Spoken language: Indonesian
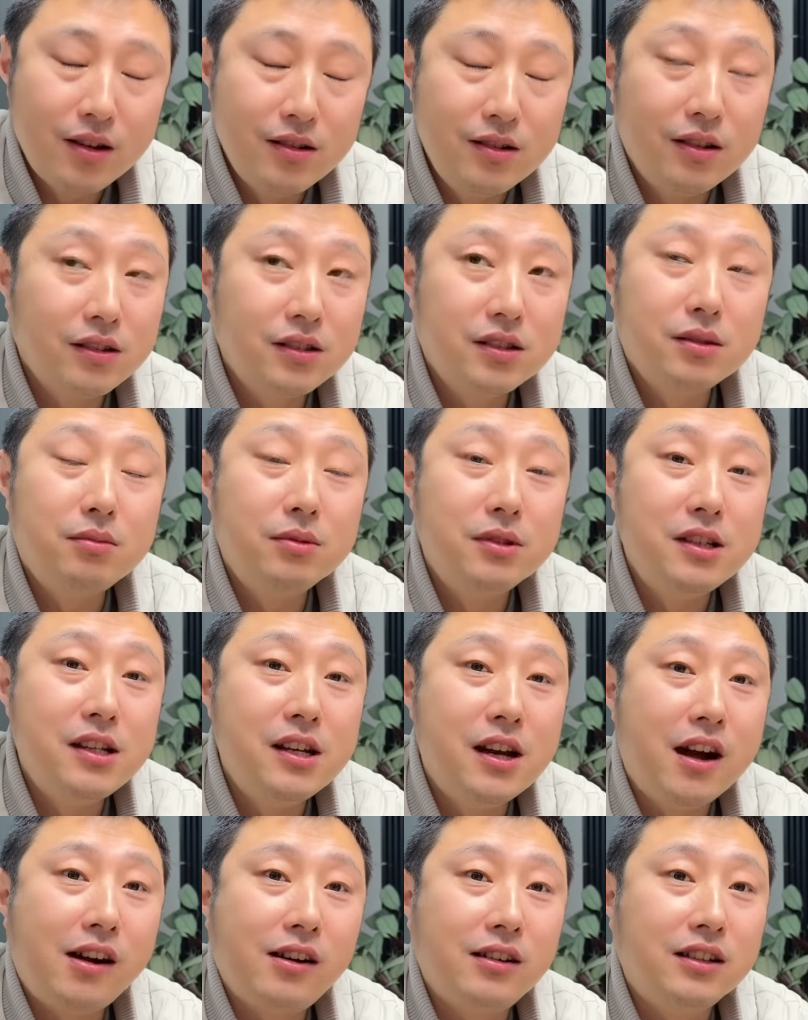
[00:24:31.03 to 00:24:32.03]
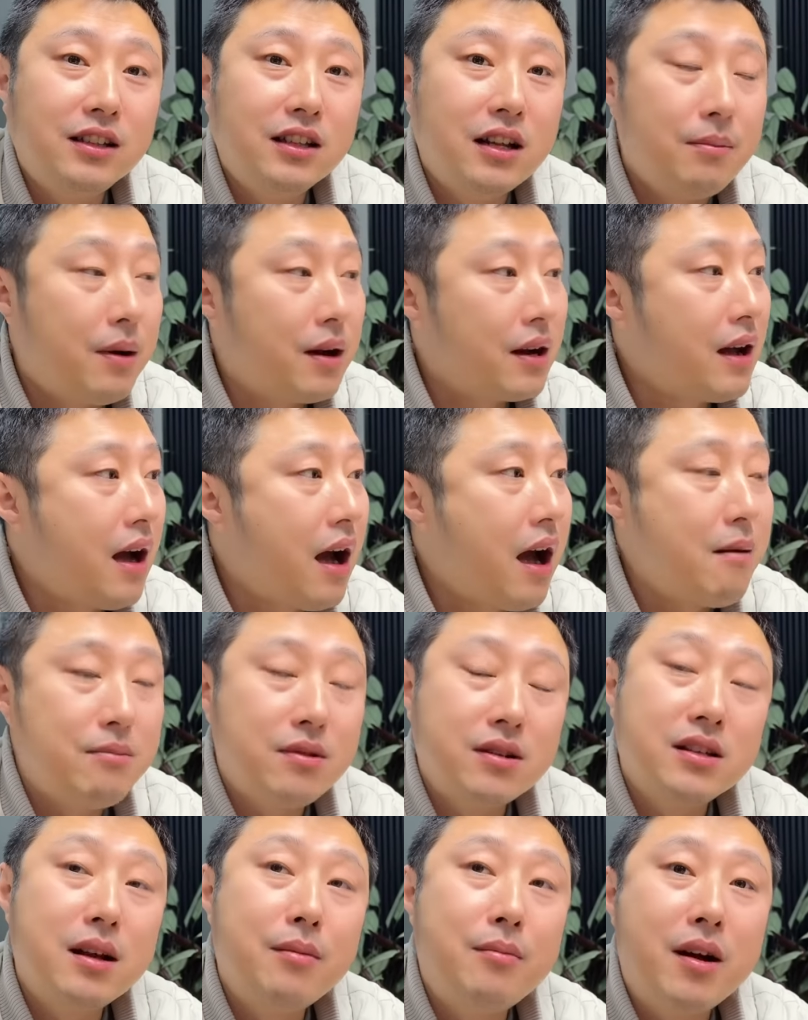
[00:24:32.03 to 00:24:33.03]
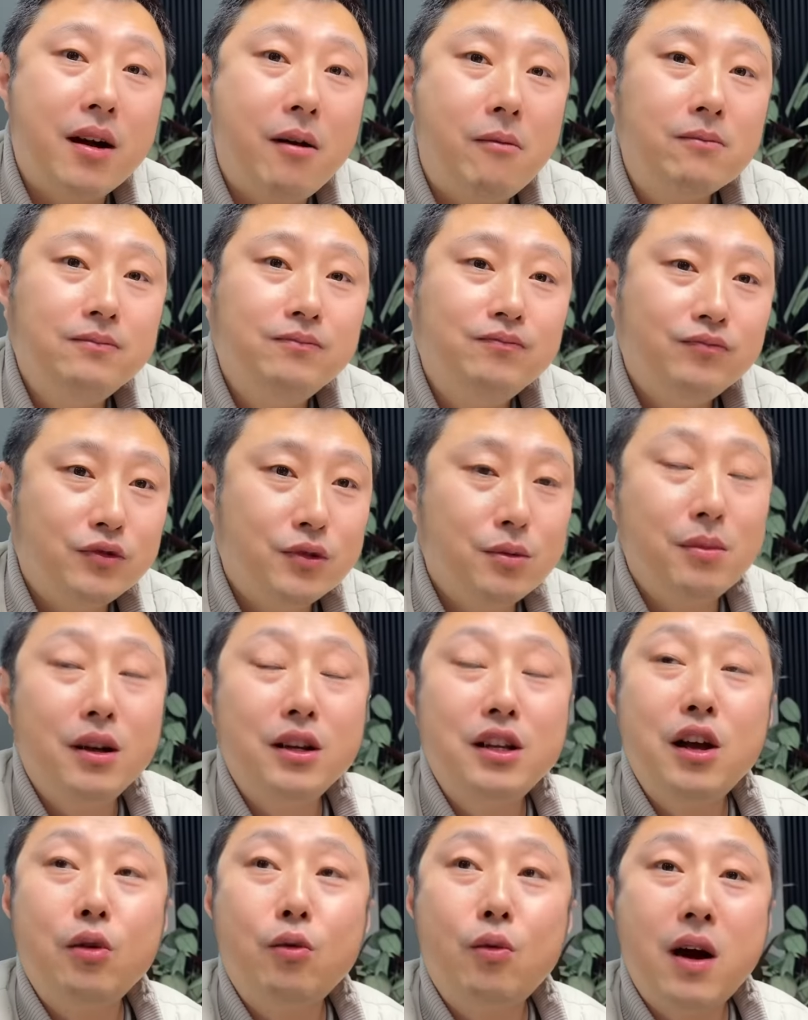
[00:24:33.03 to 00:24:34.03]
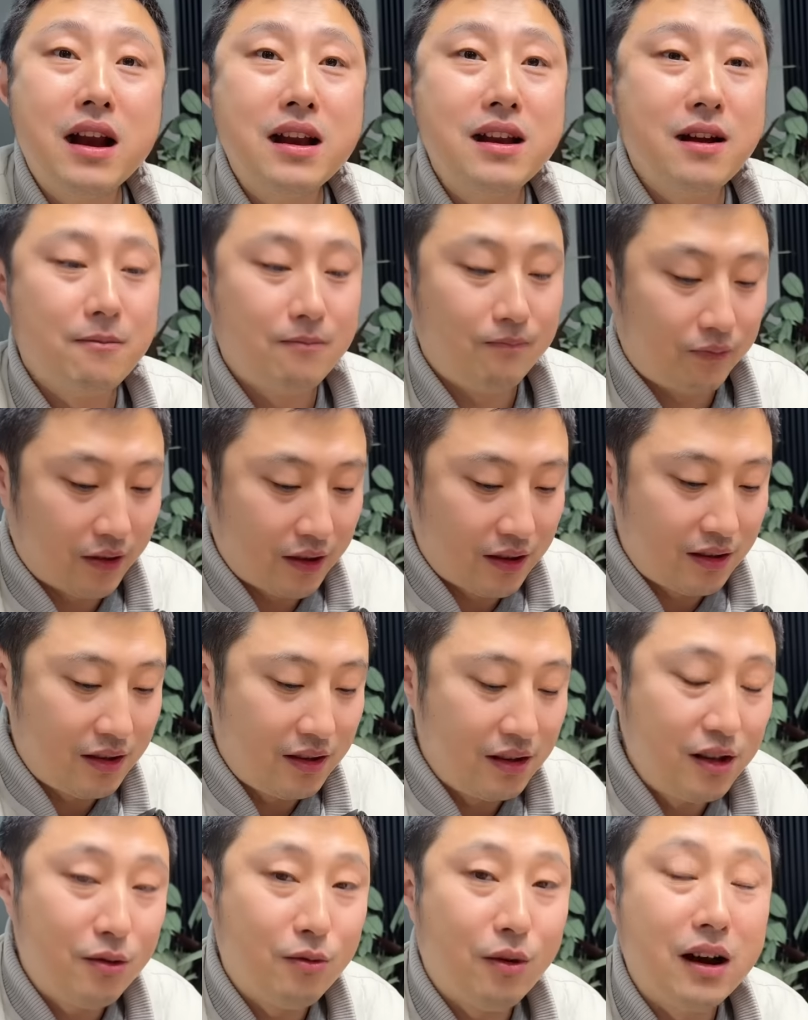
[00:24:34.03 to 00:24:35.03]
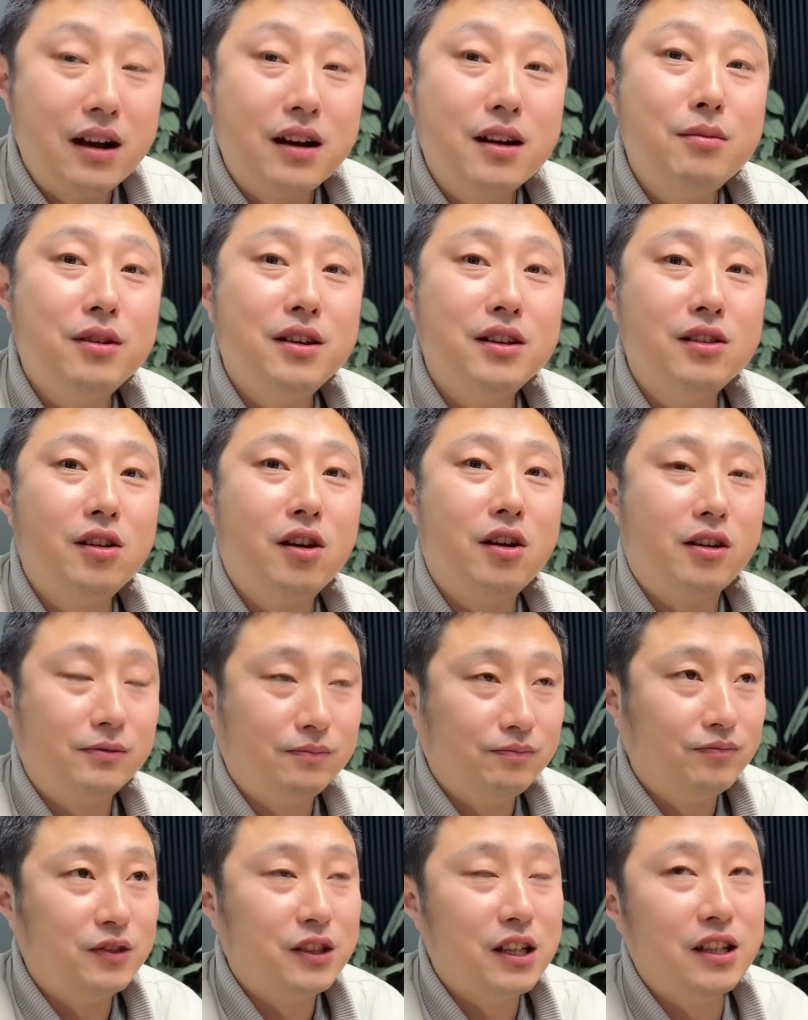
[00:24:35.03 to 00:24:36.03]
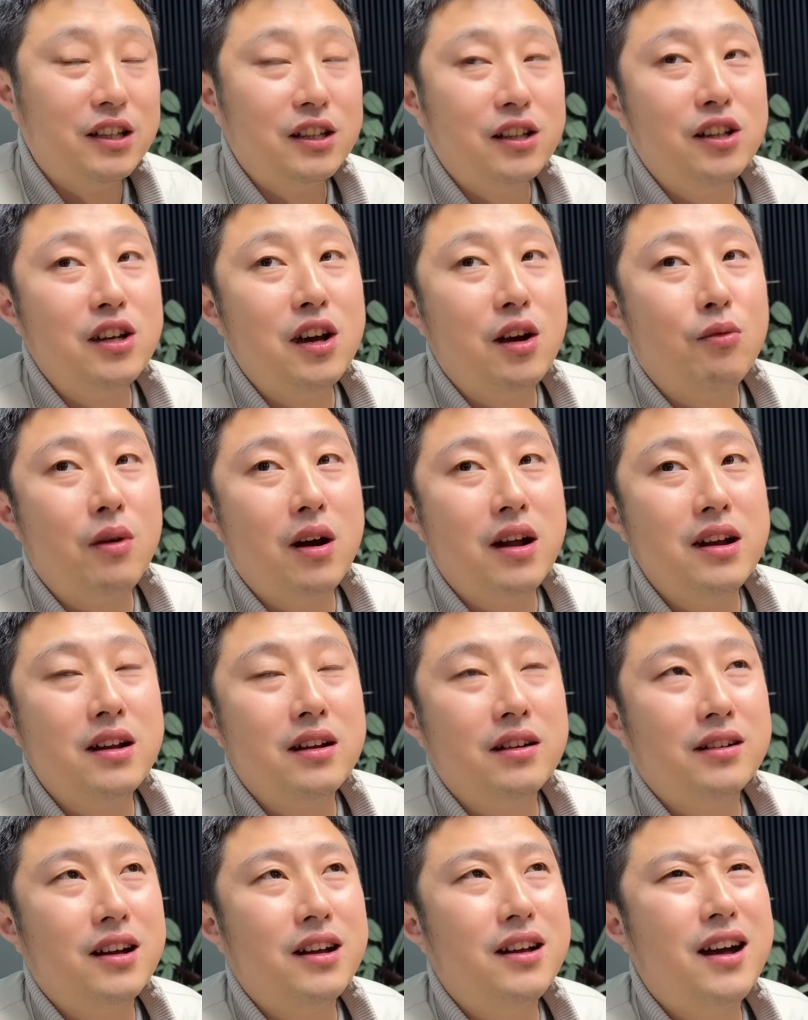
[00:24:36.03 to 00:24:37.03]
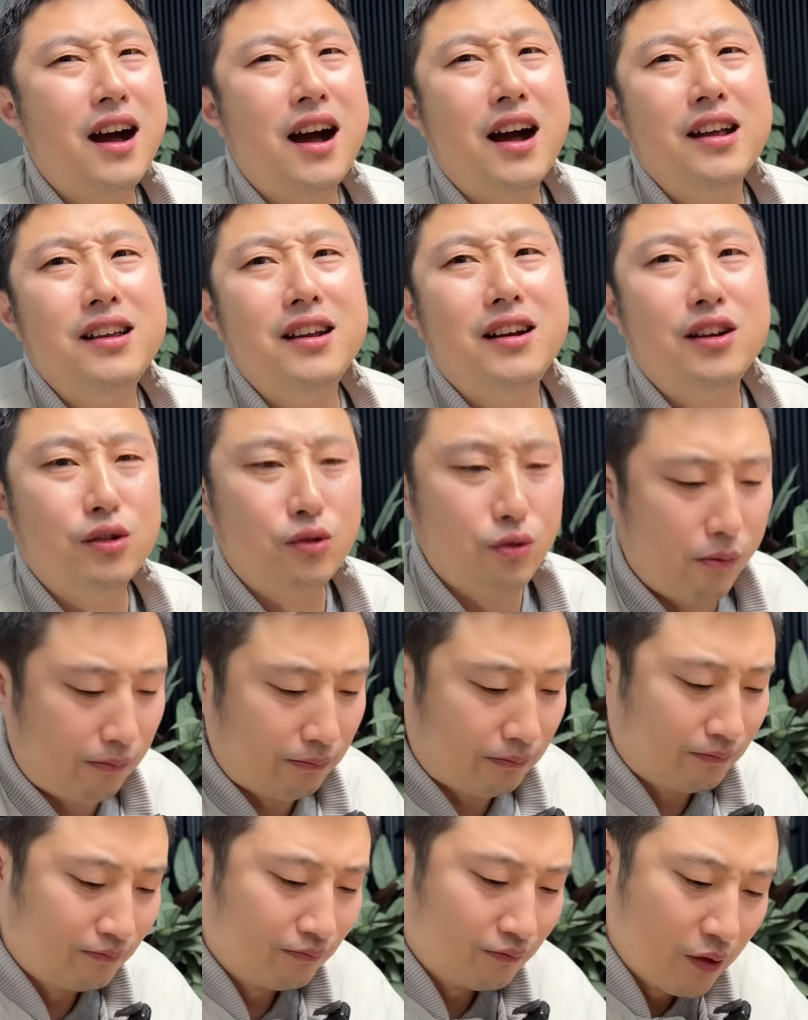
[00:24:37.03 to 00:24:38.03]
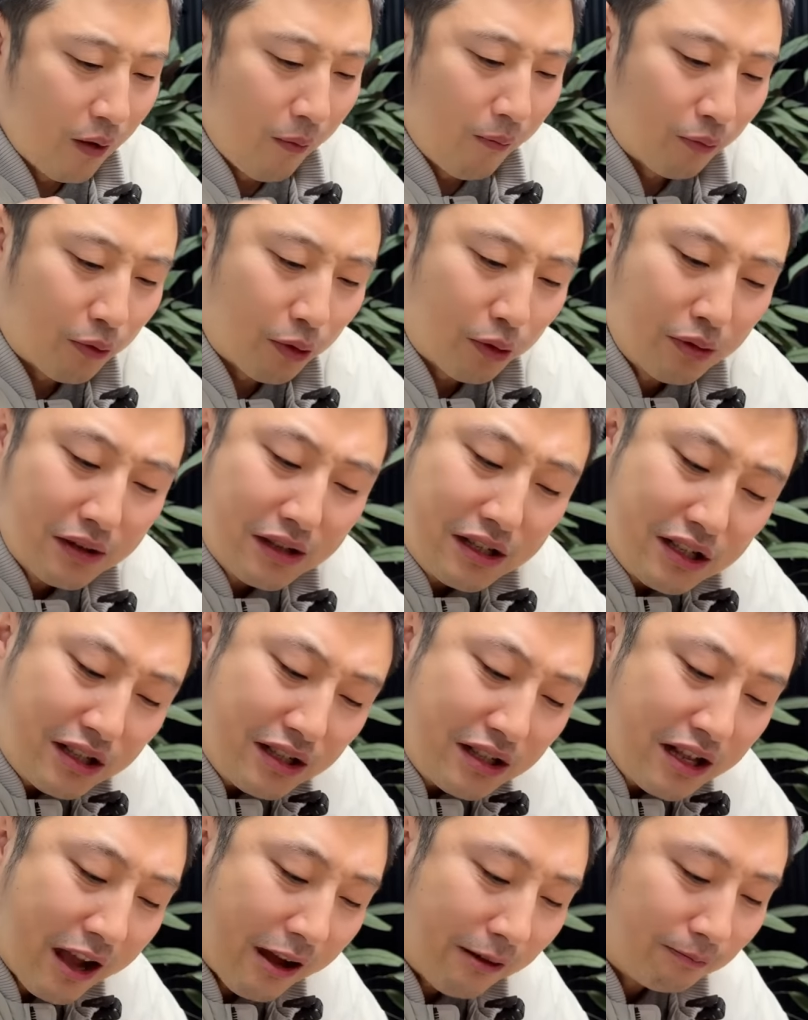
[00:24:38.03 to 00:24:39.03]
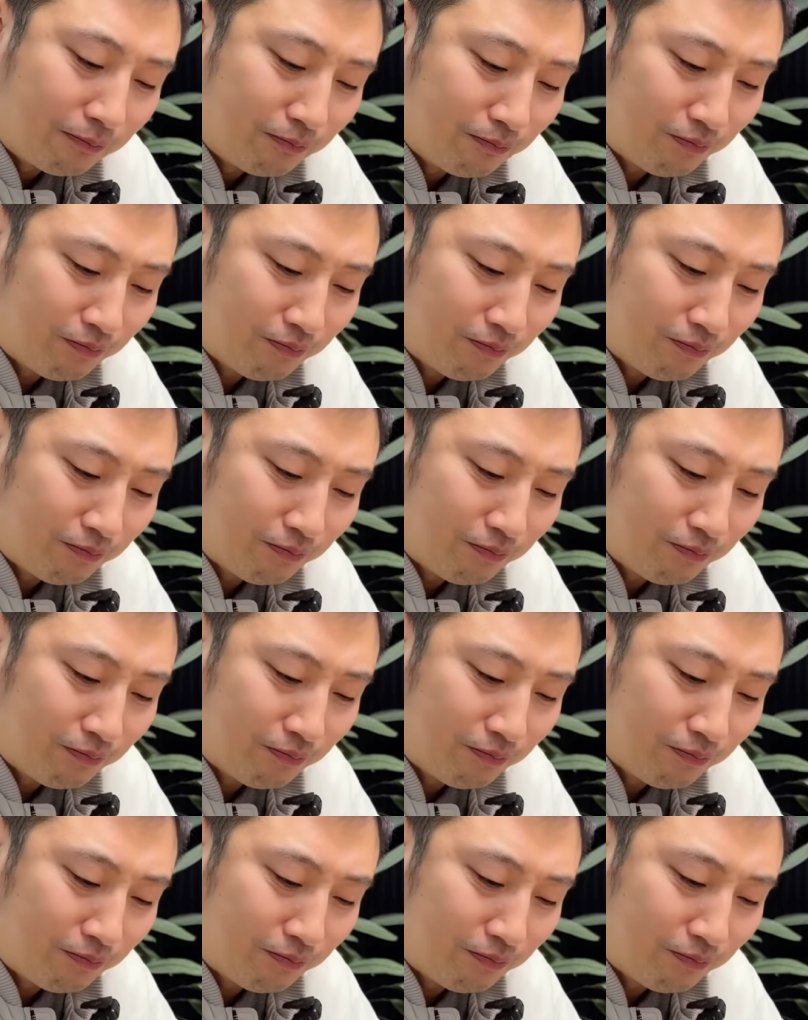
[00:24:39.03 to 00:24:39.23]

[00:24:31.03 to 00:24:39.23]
Yang seperti yang kita makan hampir sama. Cuma dia kuahnya, ini kuahnya lebih kendor. Jadi dia kuahnya kayak air gitu. Terus isinya,